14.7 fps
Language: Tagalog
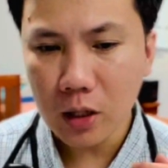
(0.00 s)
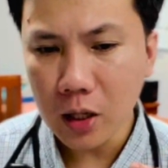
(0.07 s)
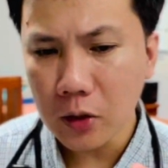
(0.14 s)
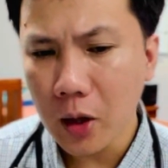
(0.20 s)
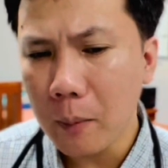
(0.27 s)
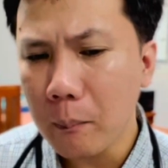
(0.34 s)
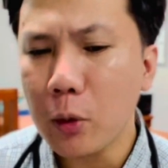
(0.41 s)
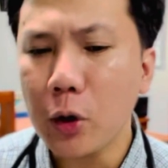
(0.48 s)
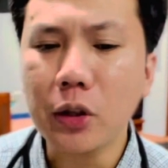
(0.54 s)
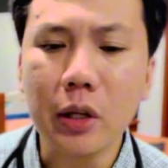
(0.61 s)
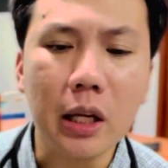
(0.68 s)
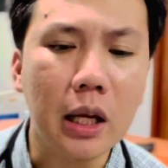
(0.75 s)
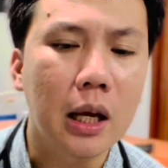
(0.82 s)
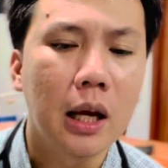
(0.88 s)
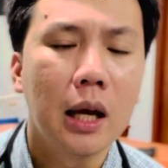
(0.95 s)
Number
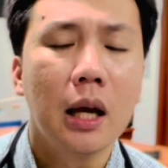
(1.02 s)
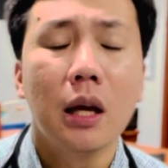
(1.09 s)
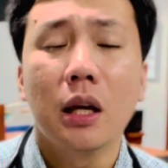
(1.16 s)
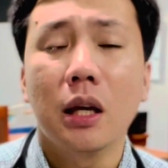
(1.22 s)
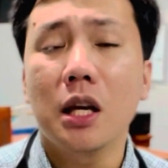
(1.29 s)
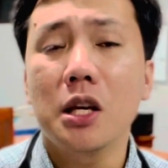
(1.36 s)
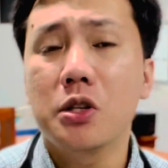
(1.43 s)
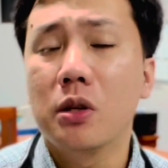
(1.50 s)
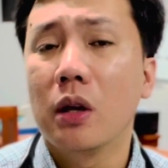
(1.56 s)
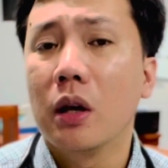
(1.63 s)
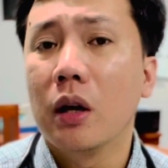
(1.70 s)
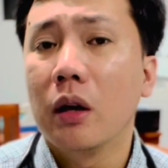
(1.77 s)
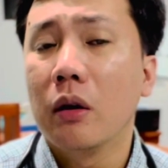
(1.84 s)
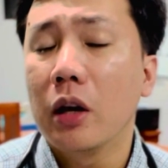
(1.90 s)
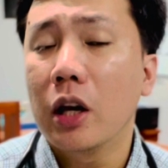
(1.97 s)
three is
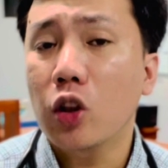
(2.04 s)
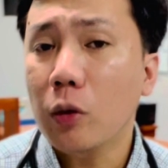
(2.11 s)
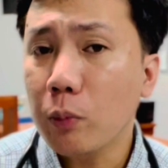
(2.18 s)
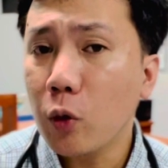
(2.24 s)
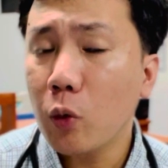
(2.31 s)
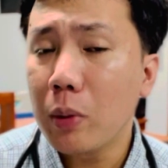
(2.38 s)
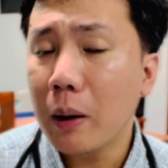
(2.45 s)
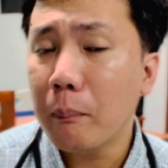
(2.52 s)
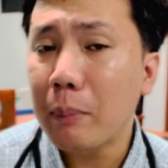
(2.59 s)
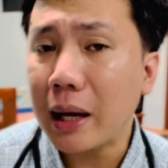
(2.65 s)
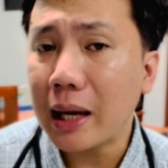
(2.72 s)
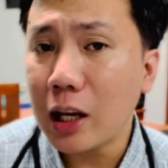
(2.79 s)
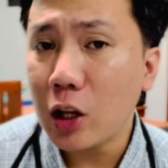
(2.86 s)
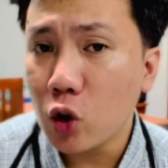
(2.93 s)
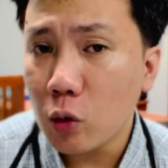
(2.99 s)
ito po bang
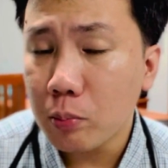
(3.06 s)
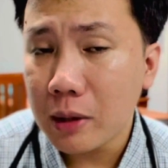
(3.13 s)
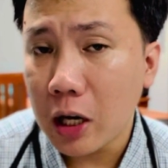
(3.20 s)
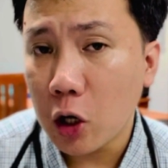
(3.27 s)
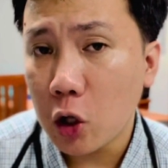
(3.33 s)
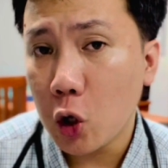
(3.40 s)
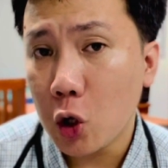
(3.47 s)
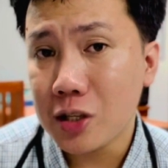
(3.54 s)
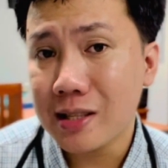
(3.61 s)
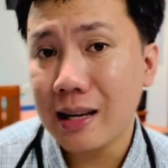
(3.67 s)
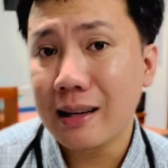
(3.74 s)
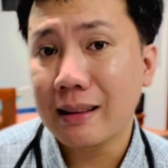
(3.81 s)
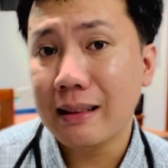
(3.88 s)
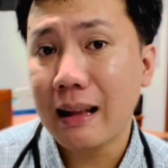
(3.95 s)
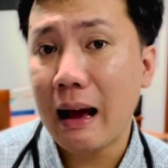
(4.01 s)
pag-inom ng
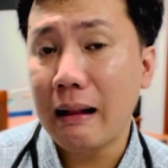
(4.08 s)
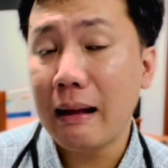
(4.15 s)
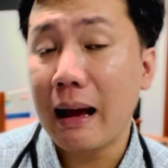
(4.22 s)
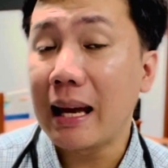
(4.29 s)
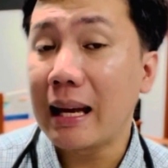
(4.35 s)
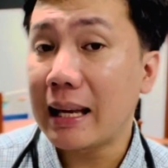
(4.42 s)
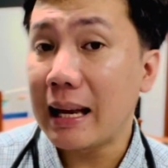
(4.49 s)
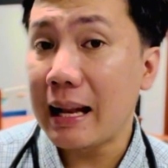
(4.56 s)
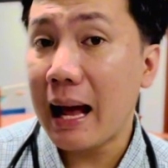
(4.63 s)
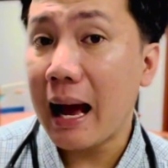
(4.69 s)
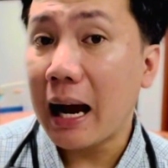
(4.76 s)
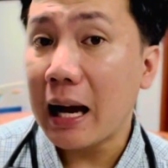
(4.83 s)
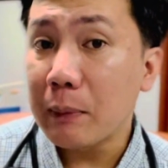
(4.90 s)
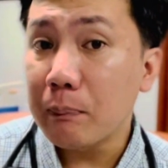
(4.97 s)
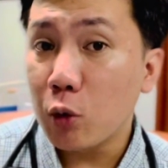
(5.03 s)
losartan ay
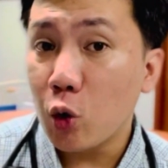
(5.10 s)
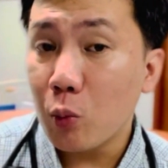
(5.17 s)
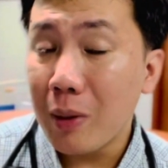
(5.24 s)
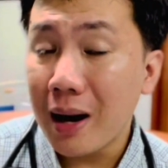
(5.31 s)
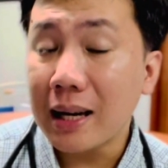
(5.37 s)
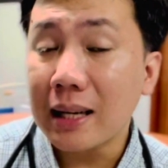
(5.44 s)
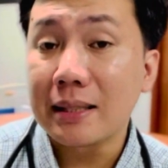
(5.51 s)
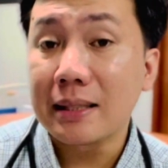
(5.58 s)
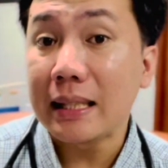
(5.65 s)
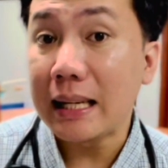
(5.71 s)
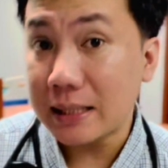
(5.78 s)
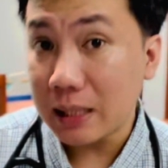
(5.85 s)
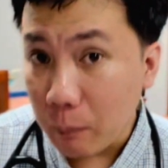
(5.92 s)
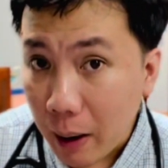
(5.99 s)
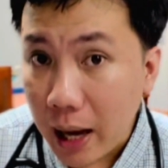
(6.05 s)
kailangan po bang
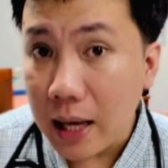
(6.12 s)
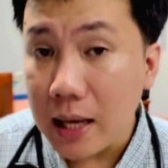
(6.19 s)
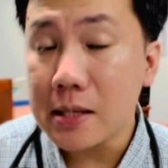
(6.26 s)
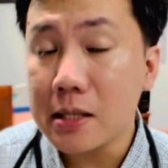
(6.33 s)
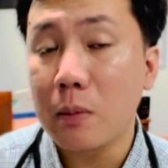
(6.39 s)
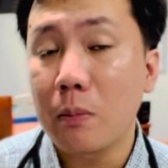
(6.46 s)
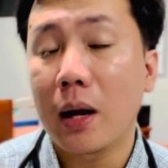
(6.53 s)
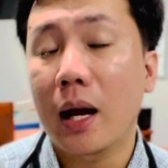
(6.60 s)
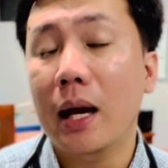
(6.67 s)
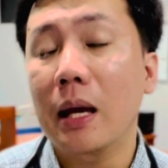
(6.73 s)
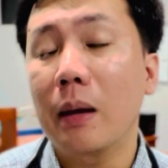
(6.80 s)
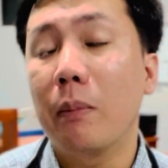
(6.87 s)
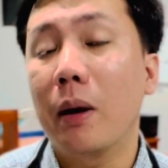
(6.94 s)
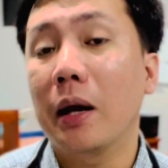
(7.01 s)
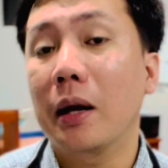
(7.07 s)
isabay sa mga
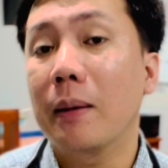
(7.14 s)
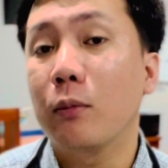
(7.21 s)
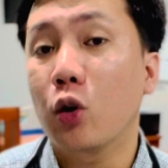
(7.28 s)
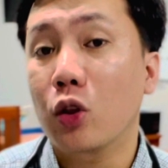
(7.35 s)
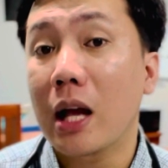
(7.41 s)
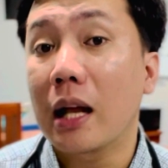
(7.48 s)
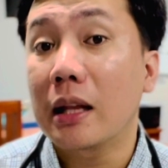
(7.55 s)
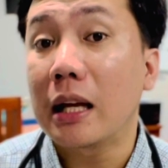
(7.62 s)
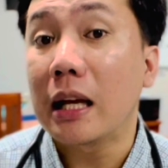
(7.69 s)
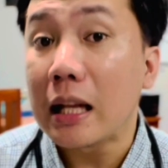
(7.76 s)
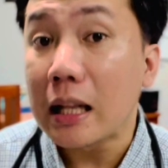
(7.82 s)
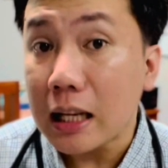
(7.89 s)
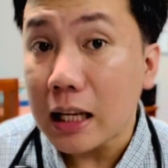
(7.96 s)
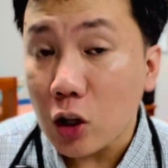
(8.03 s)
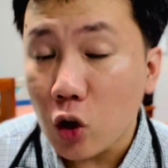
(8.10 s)
ibang gamot nating
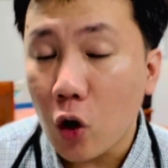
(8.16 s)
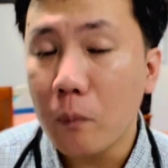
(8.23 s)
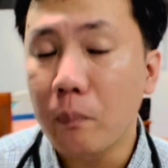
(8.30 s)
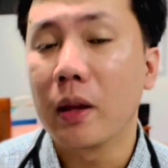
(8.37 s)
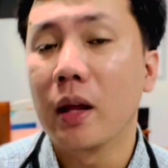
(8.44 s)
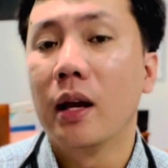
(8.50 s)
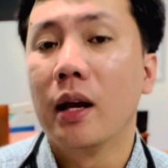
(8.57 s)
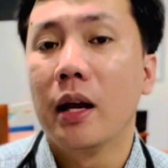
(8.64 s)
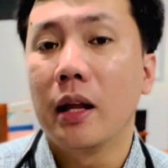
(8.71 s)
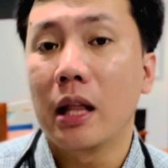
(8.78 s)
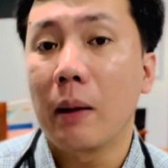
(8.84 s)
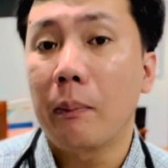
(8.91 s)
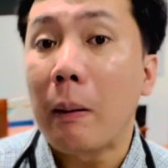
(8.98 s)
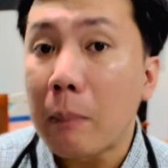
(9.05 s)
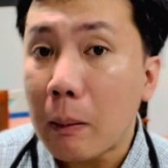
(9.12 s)
iniinom na
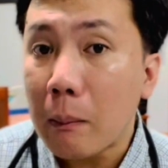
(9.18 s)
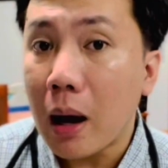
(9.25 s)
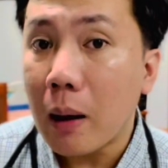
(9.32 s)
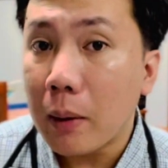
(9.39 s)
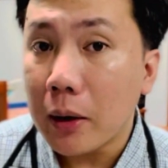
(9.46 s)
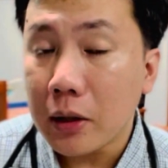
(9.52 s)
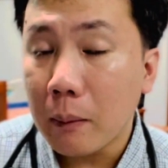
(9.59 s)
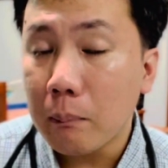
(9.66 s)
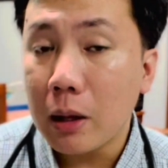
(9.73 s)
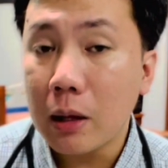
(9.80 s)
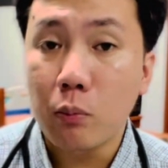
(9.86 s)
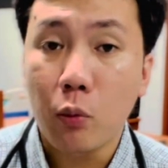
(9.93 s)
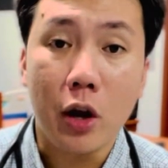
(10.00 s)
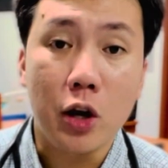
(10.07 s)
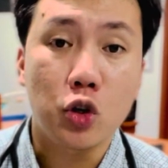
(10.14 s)
pampababa ng blood
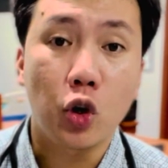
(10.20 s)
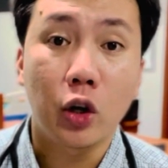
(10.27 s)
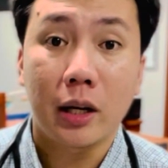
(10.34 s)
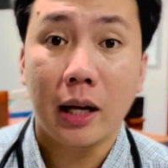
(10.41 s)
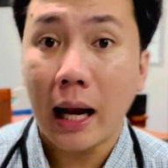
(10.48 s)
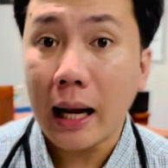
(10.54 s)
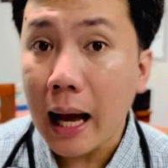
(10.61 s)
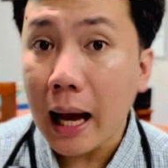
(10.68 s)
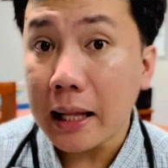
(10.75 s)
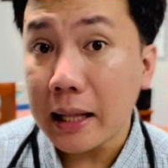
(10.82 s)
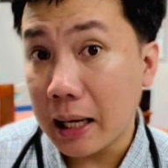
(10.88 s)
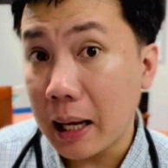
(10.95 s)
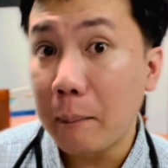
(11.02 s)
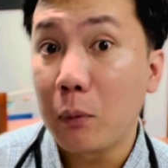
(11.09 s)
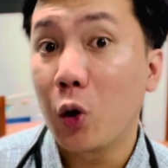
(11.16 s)
pressure kagaya ng
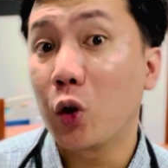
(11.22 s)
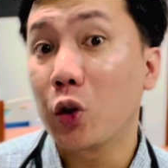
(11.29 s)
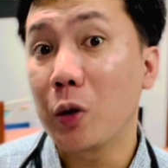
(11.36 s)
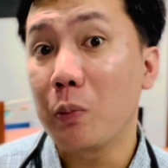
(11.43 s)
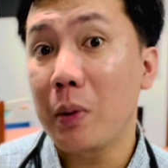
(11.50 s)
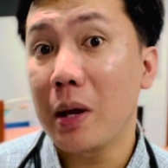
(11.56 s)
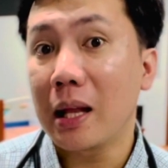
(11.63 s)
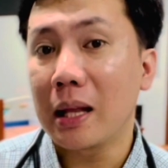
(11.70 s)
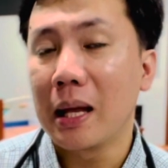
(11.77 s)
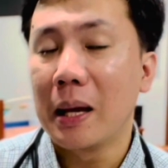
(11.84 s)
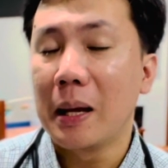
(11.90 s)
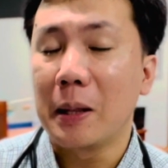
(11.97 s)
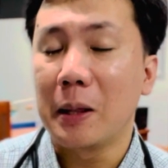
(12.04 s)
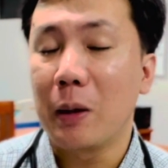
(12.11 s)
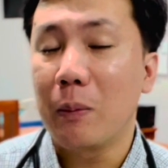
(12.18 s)
amlodipine?
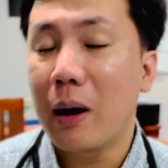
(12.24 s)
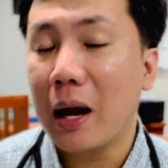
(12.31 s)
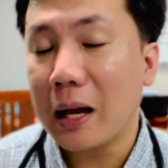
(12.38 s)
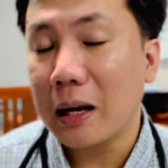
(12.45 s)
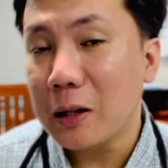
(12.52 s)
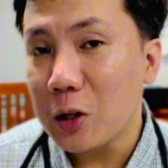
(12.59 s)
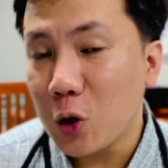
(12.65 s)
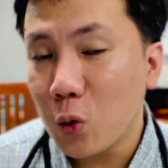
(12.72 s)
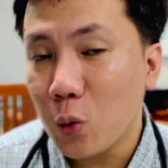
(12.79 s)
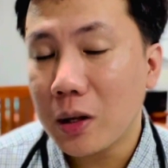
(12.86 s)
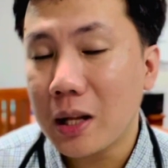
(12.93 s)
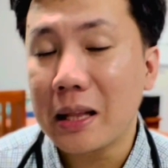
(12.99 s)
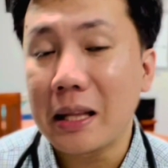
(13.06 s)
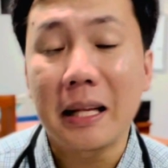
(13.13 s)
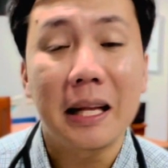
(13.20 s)
'Di ba karaniwan
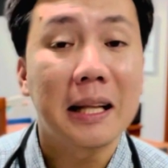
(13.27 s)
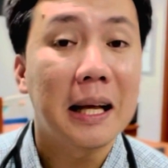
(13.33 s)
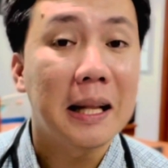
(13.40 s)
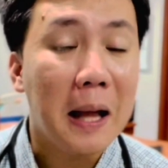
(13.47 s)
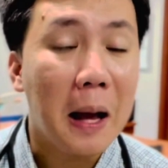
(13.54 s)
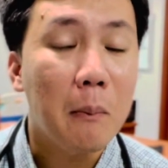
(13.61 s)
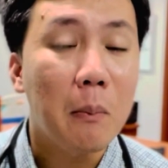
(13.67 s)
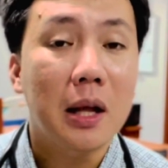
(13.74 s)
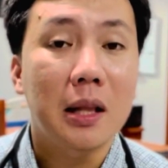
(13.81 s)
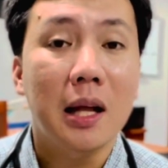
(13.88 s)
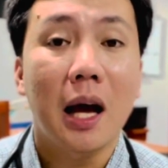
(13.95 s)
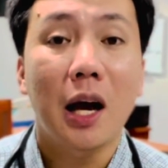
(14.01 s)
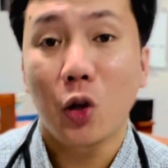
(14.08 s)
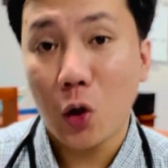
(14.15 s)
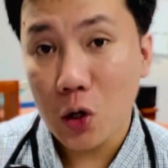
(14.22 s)
nating nalalaman na
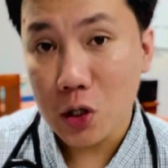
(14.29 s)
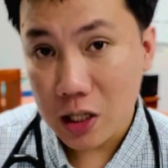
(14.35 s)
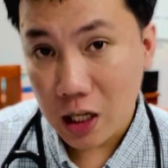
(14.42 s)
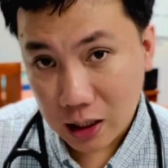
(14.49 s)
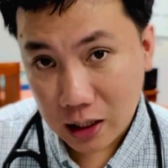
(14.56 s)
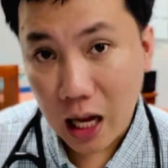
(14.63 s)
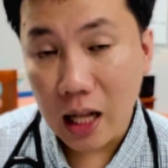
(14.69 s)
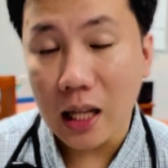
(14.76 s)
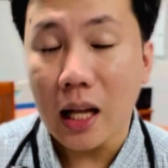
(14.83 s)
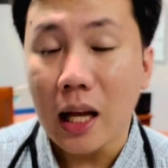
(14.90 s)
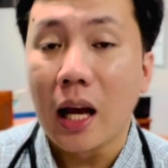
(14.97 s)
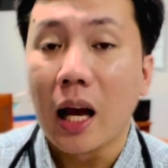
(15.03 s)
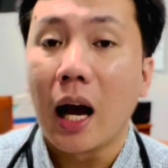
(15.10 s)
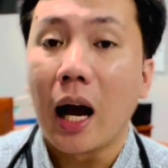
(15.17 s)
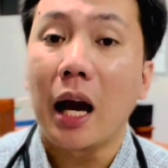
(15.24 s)
ang losartan
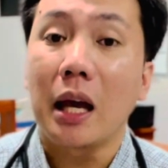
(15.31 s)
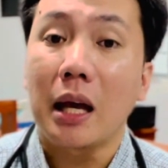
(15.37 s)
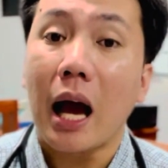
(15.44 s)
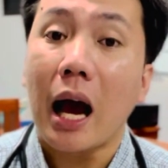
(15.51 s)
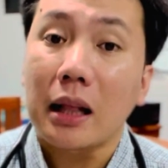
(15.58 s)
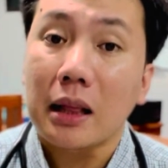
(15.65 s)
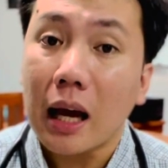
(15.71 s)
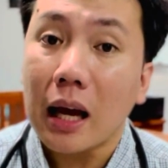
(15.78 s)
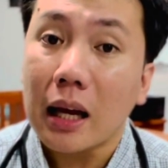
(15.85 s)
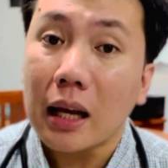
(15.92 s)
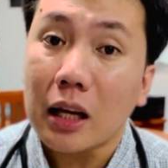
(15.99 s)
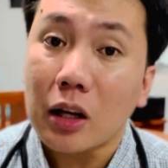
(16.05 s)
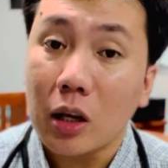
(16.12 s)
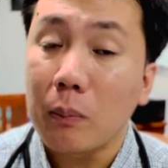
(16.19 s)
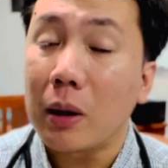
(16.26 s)
ay at ay
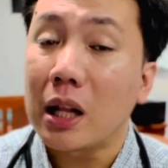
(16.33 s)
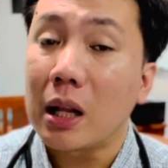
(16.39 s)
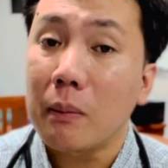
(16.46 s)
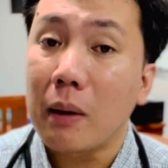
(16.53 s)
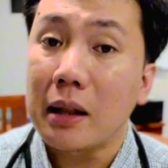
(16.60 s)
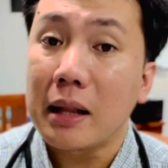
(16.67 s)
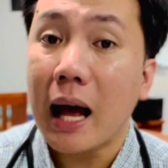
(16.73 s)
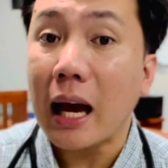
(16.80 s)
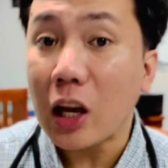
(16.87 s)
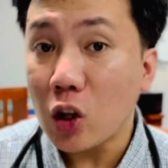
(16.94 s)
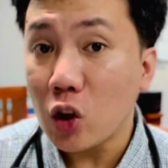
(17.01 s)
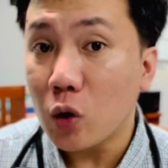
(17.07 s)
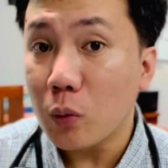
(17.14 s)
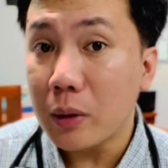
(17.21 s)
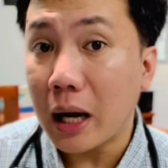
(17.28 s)
yung iba naman na
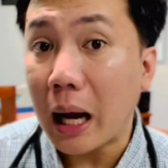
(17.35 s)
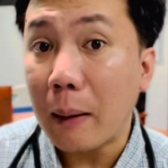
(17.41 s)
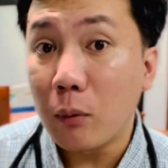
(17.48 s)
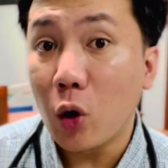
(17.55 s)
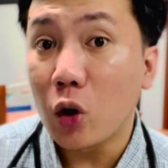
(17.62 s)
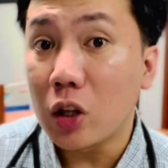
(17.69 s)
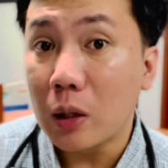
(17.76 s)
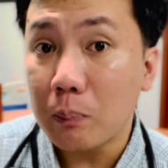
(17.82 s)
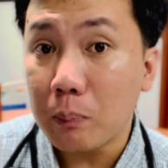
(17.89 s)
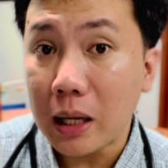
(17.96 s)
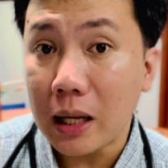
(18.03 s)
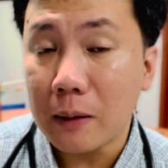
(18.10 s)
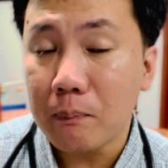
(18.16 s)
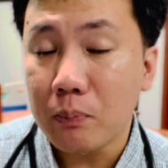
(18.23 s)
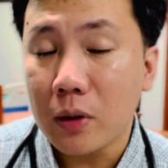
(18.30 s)
inom ng
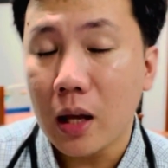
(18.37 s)
amlodipine.